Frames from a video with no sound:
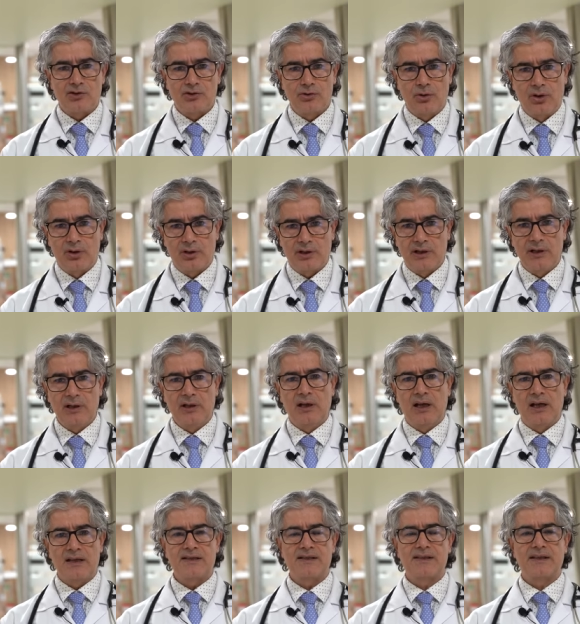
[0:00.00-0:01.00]
sonra
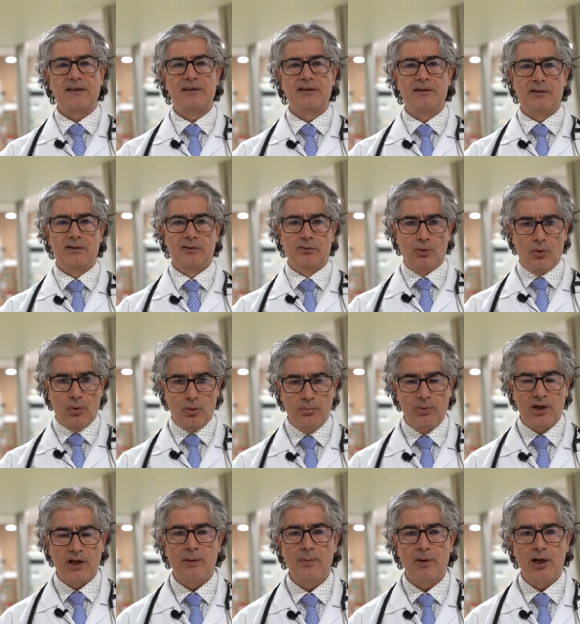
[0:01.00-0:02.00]
hastayı
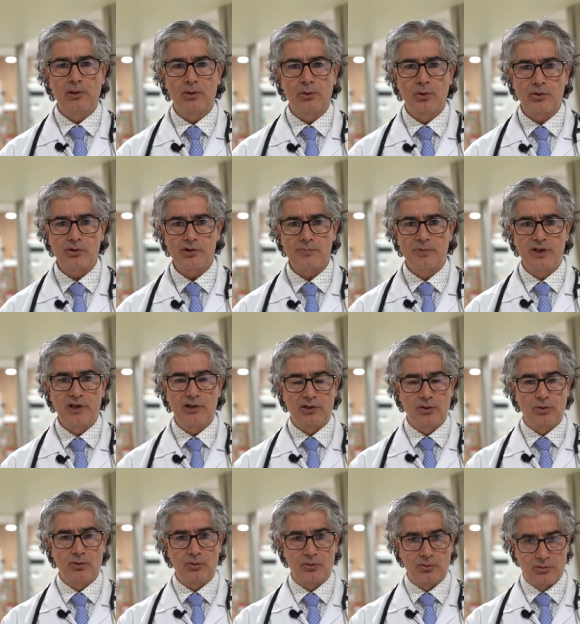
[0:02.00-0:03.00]
yoğun bakıma alıyoruz. Bir
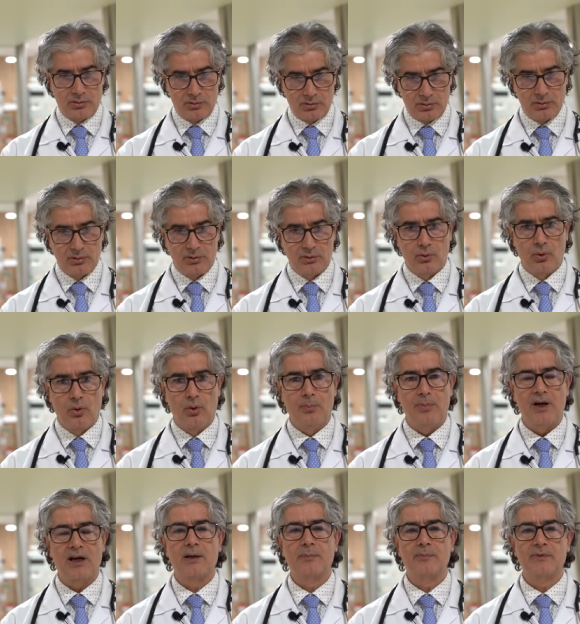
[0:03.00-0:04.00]
iki gün e,
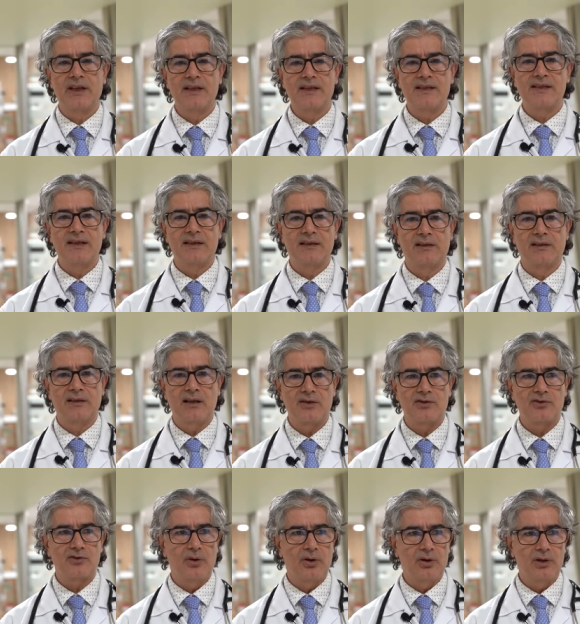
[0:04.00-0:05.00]
yoğun bakımda
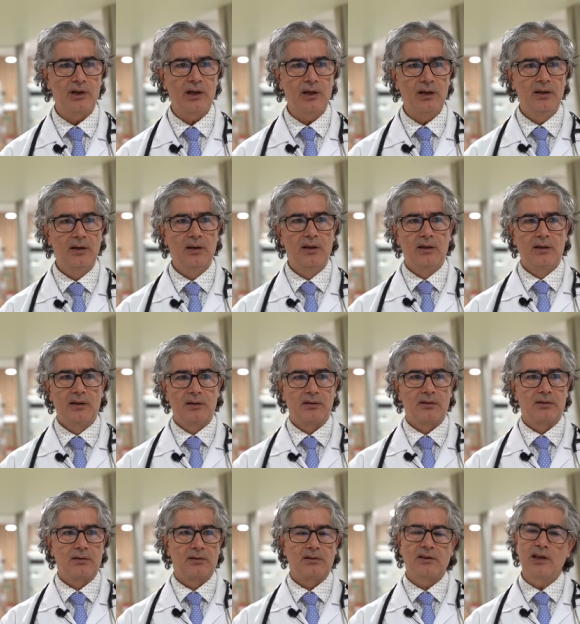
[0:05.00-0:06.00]
izledikten sonra
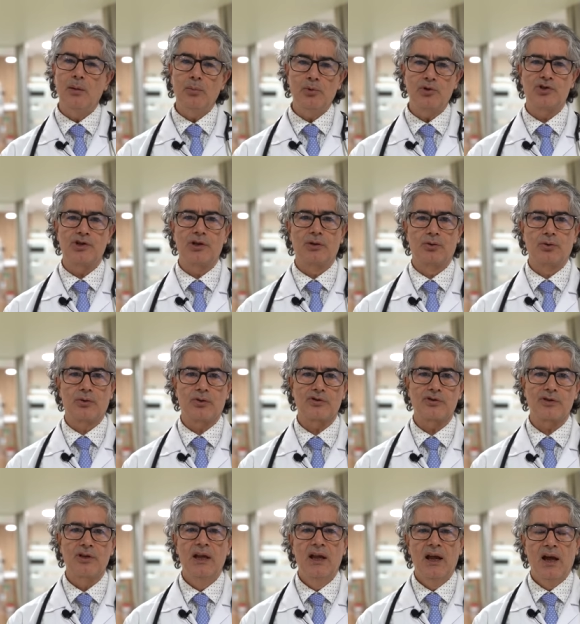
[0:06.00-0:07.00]
e, taburcu
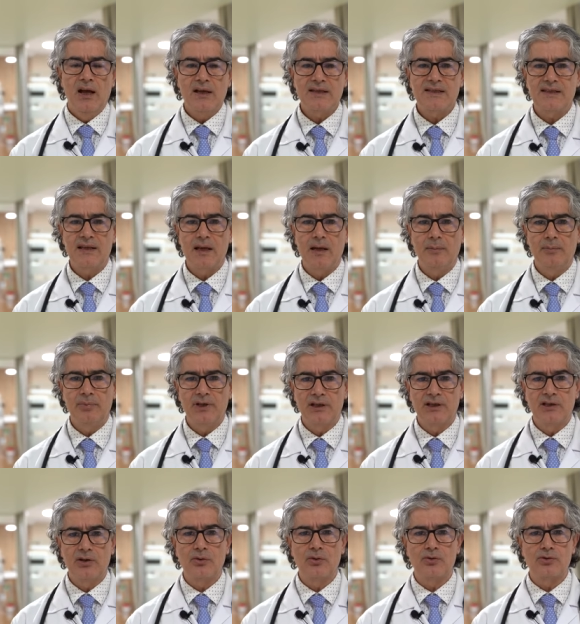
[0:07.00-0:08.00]
ediyoruz. Hasta bir
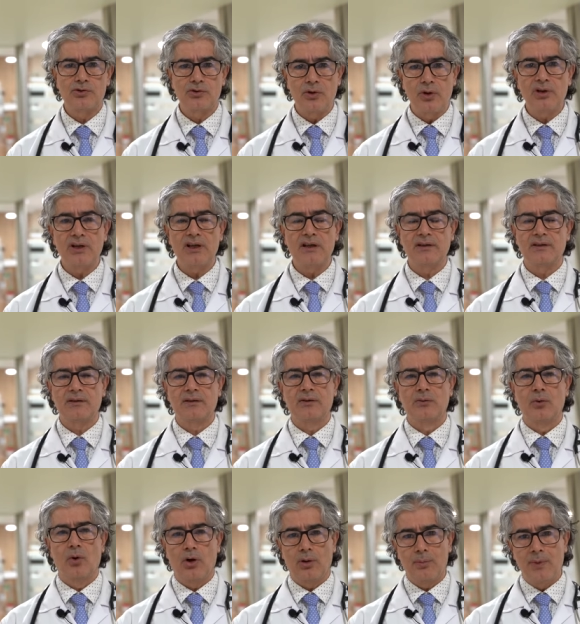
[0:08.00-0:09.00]
iki gün sonra
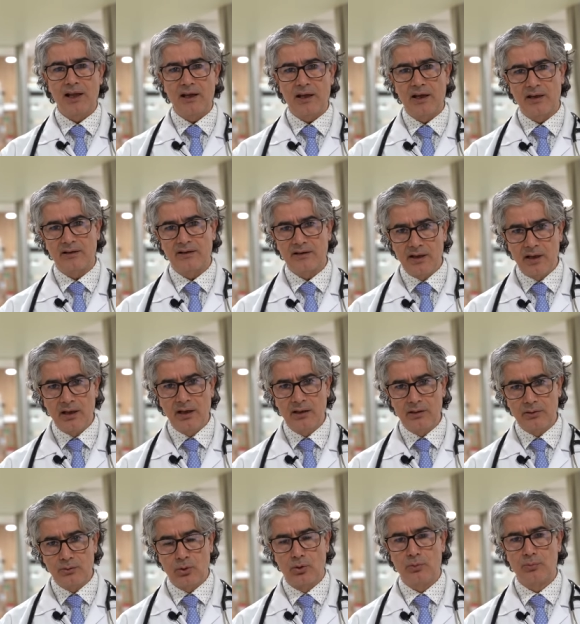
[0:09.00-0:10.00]
normal hayatına
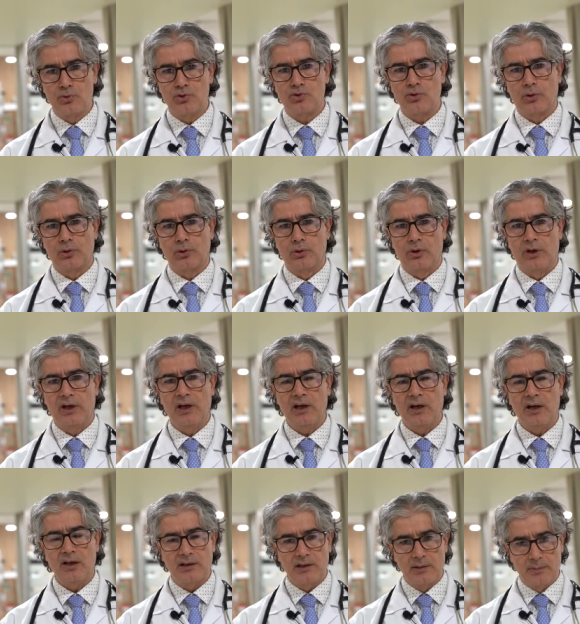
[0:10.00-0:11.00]
dönmüş oluyor.
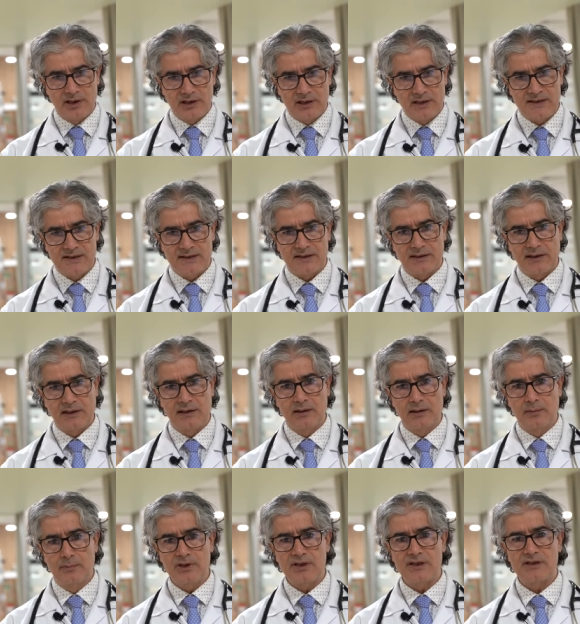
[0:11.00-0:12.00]
Herhangi bir
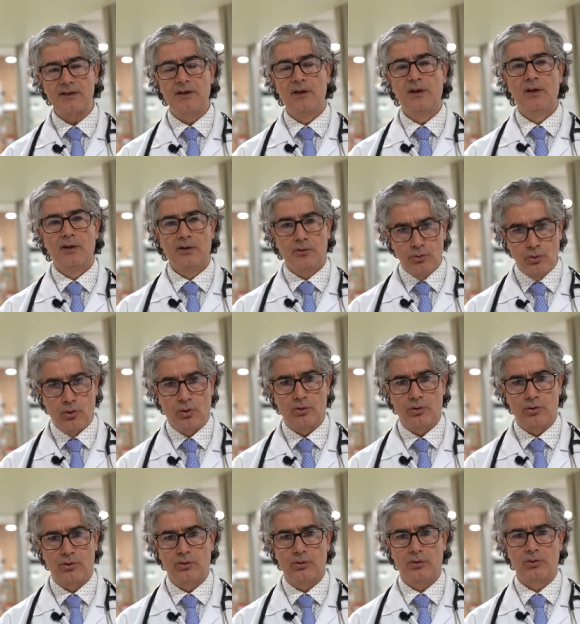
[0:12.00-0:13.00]
kısıtlılığımız
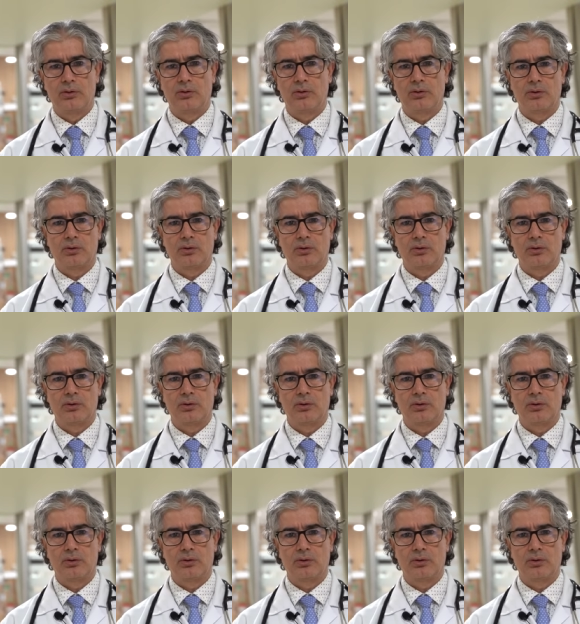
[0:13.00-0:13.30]
yok e,